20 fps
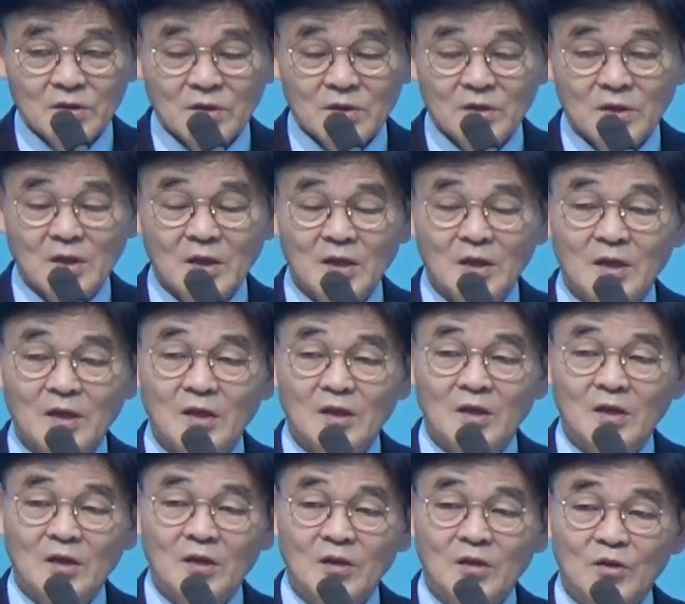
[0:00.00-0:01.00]

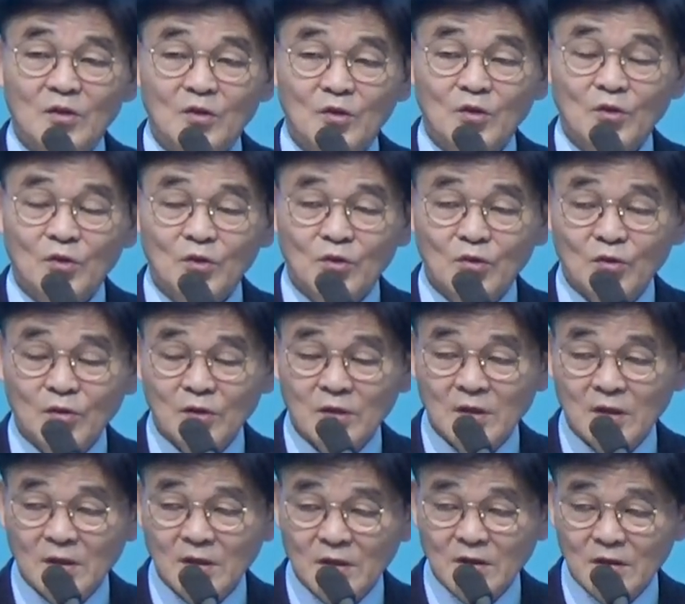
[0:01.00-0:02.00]
이게 교통이
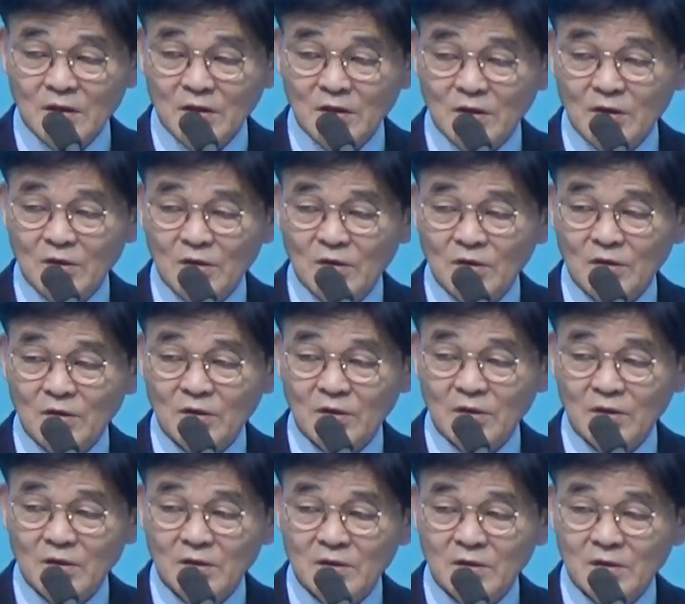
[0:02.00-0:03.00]
되는
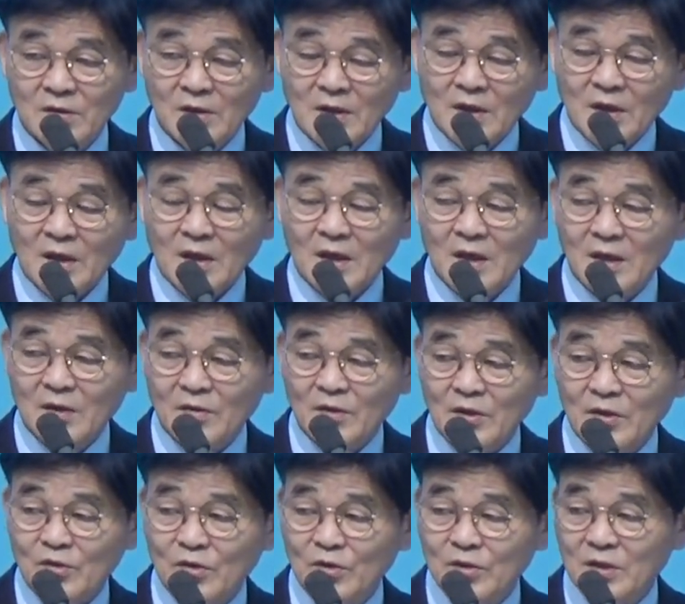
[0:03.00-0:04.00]
거예요.
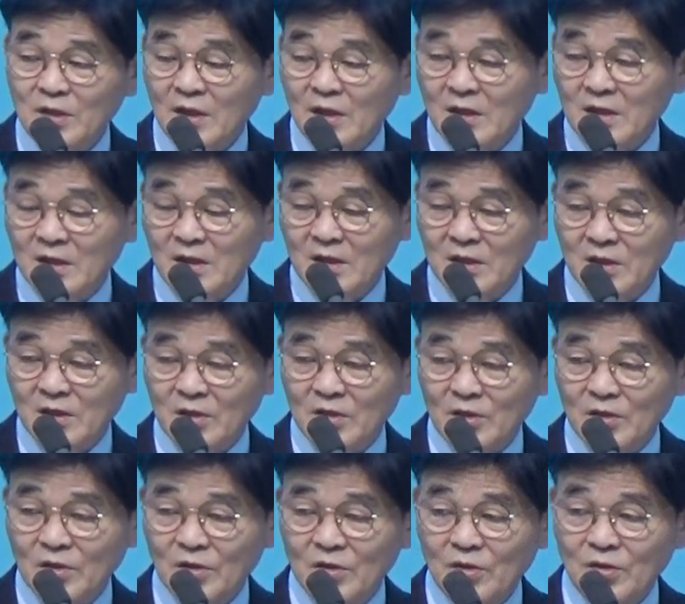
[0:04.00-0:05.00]
하나님과 교제가 되는
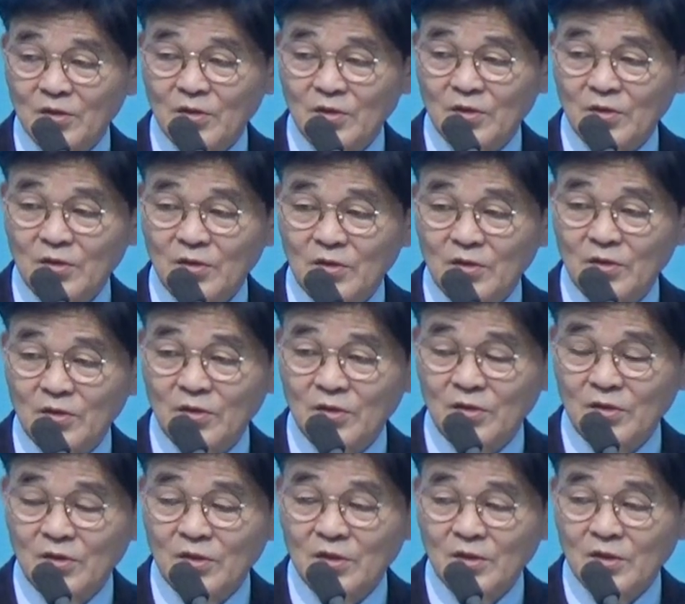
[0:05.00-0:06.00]
거예요.
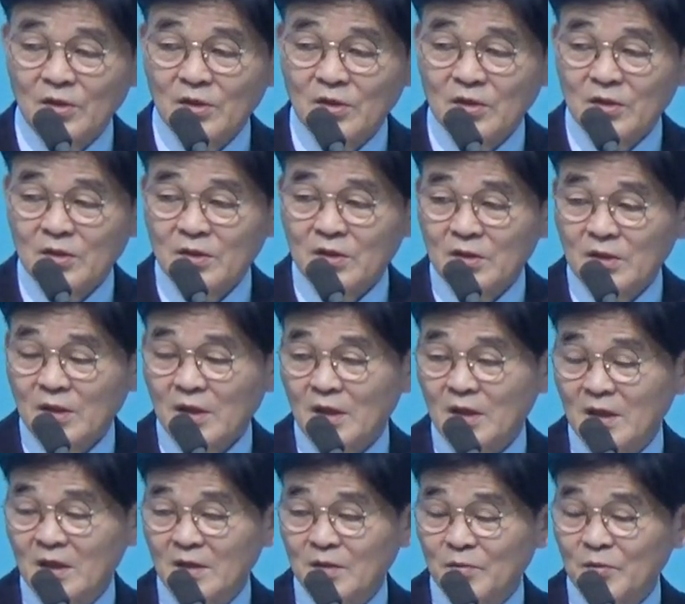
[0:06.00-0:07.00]

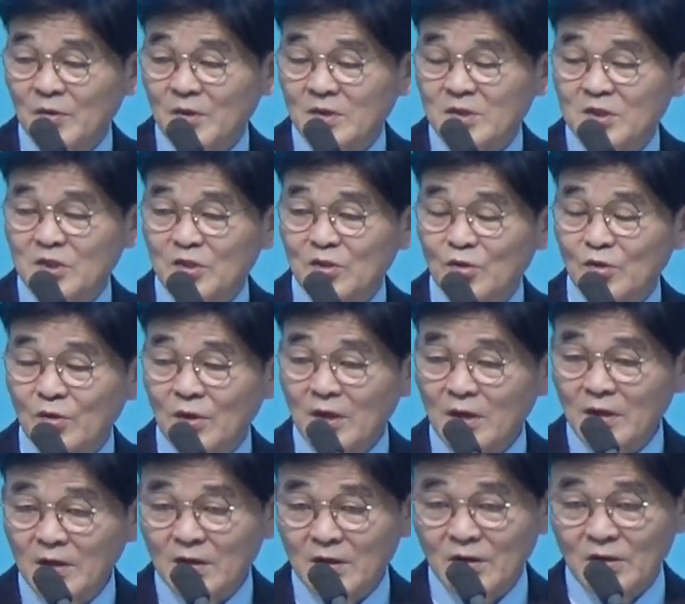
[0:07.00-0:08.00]
하나님과
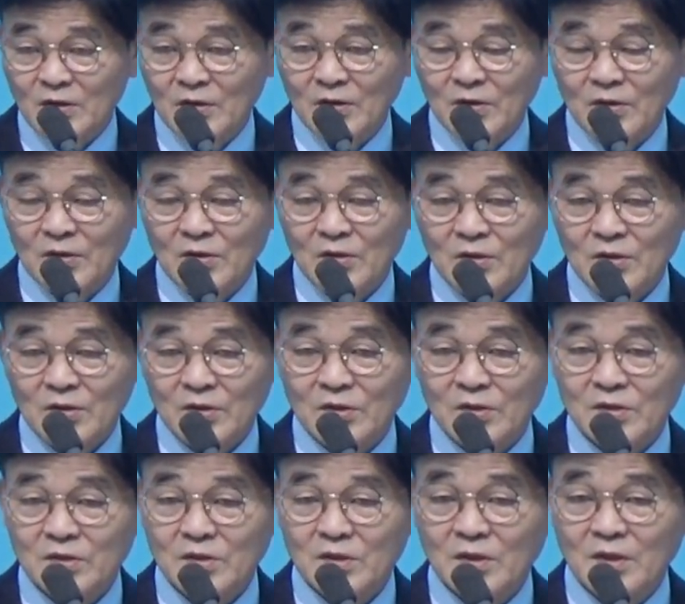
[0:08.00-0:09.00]
직통하는 거예요.
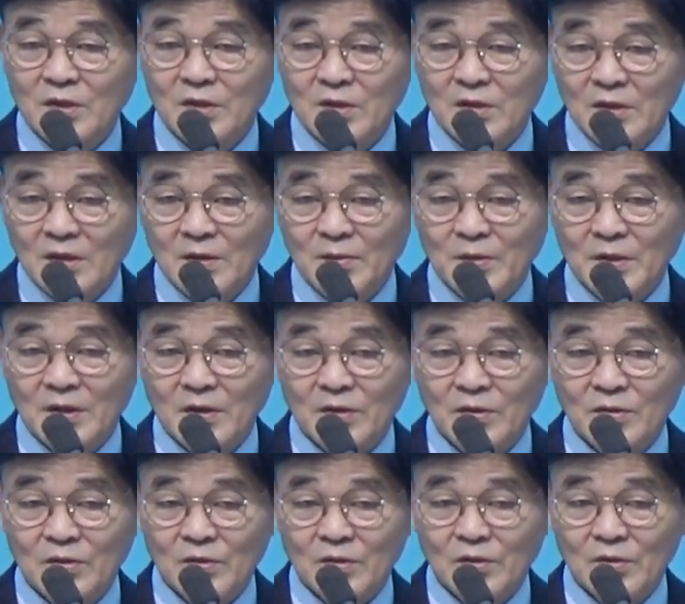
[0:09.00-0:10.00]
네가
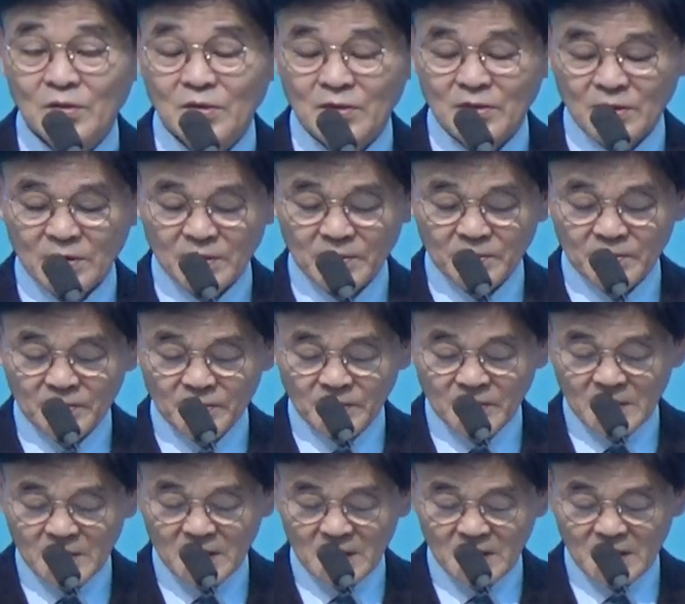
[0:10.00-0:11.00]
응답하겠고,
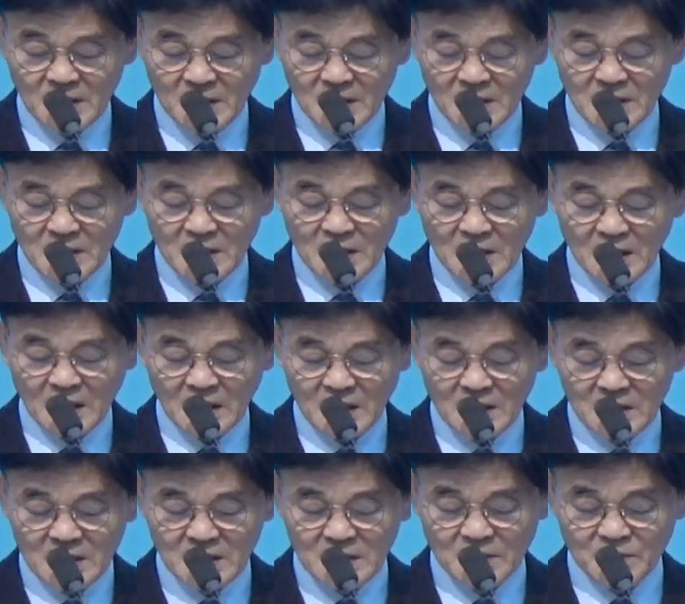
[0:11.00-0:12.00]
네, 네가
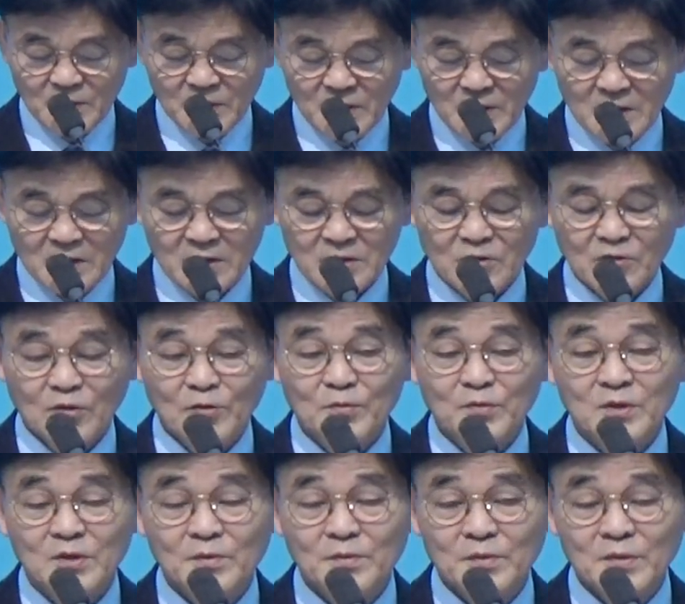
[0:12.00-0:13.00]
알지 못하는 크고
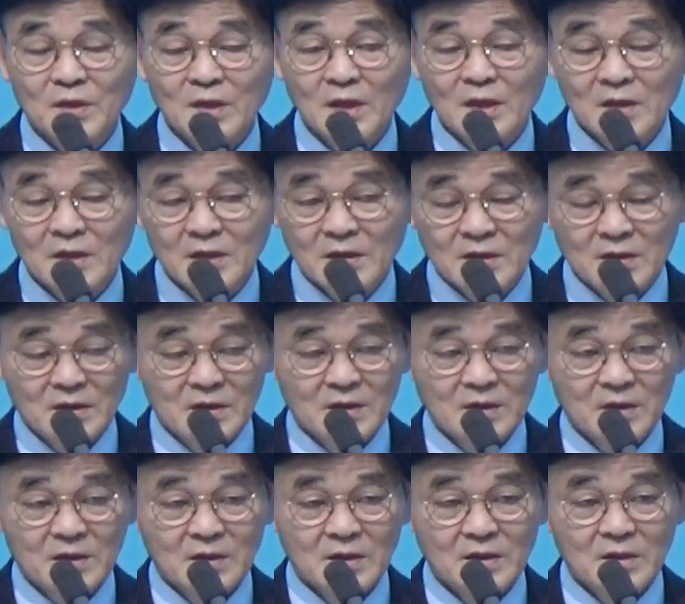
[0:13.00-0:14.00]
은밀한 일을,
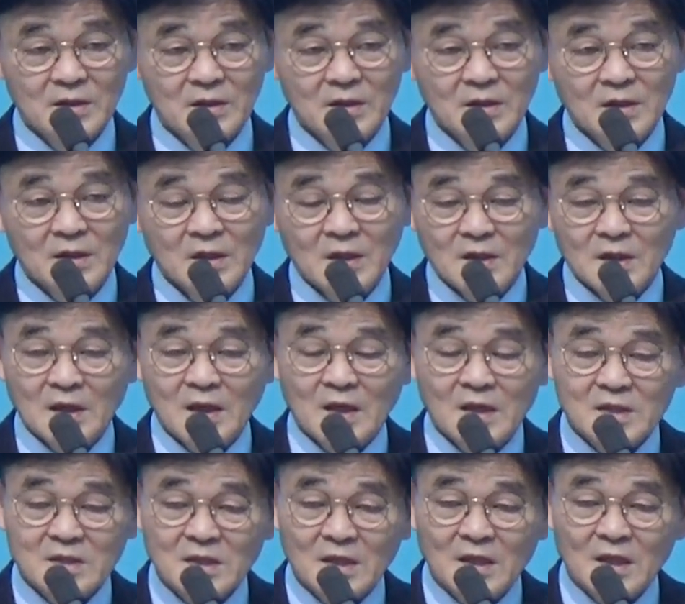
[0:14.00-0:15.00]

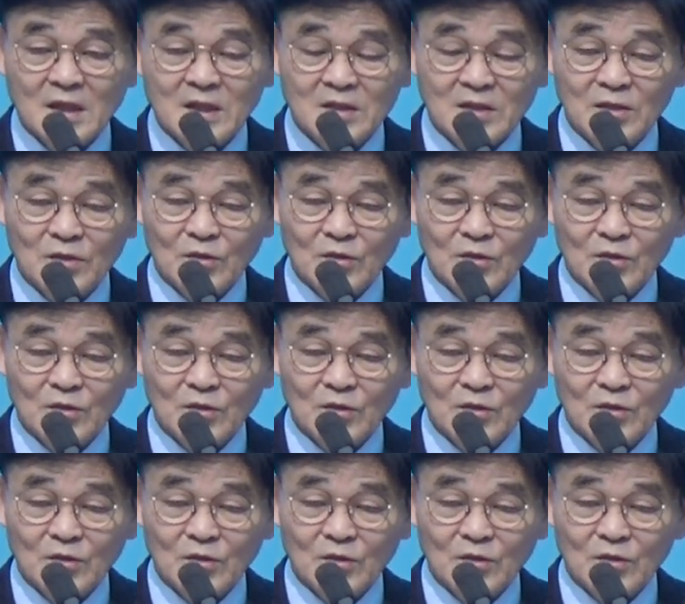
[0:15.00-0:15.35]
내가 생각지